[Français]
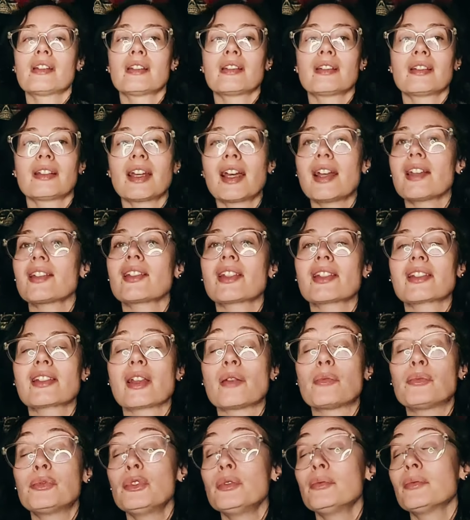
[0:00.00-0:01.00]
Grâce à
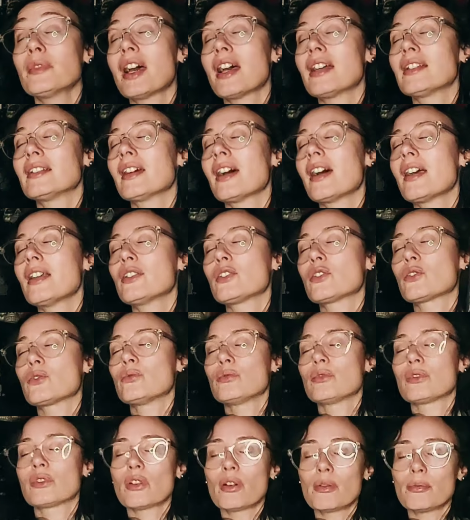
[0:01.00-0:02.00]
sa plume, Anne Rice
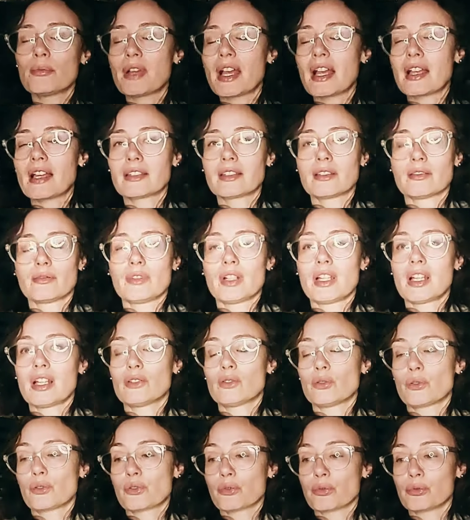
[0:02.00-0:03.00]
nous embarque voilà,
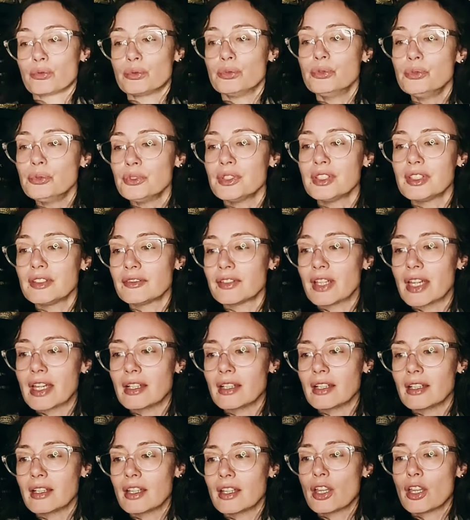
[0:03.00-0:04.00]
dans son univers
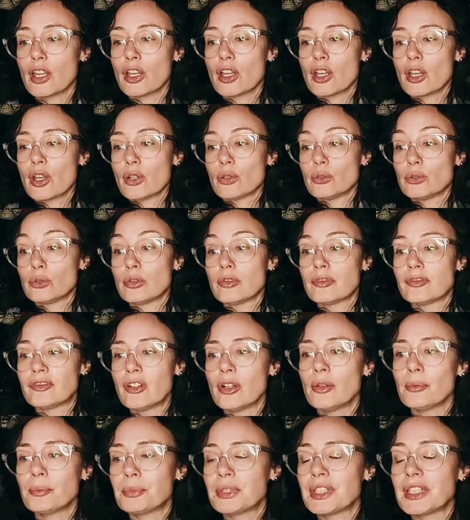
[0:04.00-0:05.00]
de
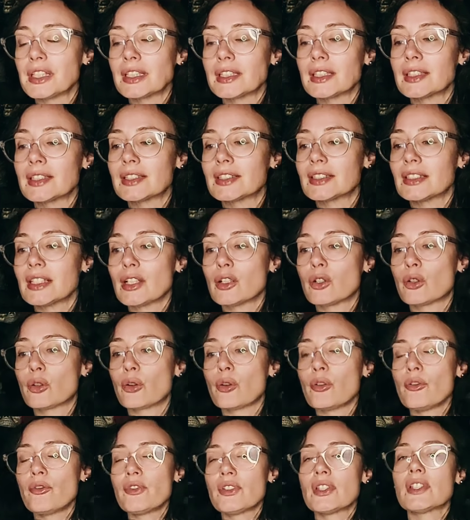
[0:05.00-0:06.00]
vampire ici. Elle
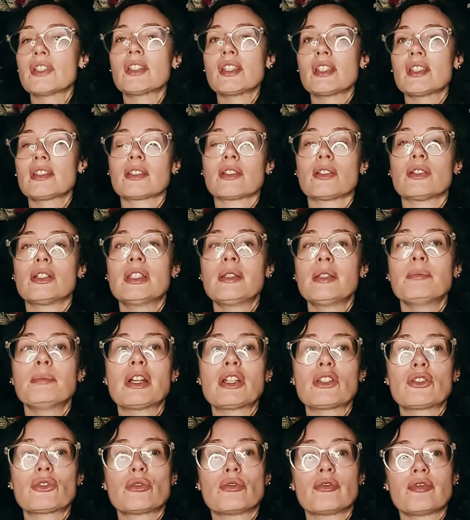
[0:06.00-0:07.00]
revisite
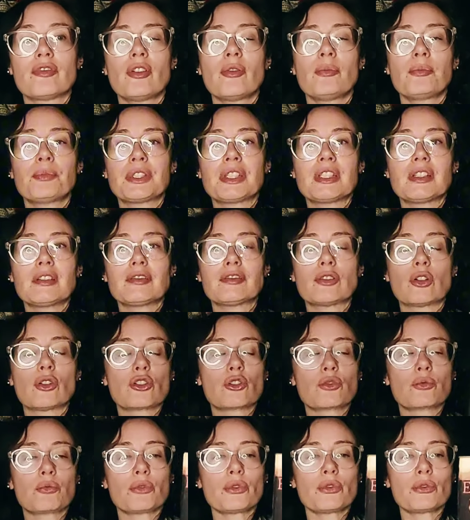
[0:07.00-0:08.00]
l'image du vampire,
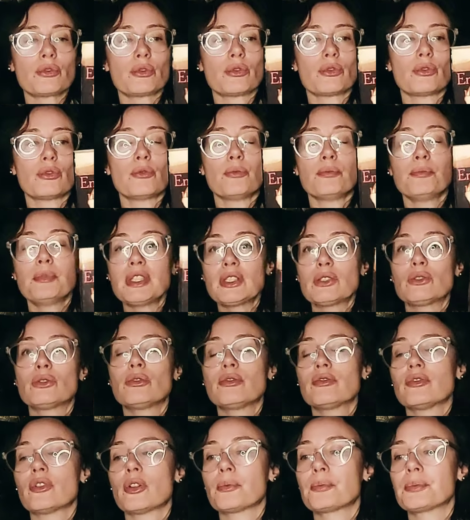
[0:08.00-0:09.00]
franchement, le mythe
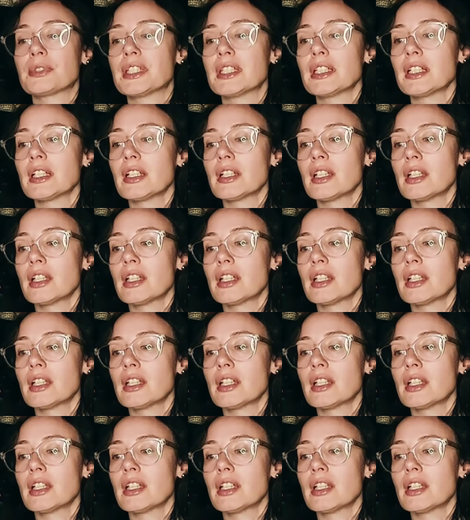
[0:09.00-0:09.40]
du vampire.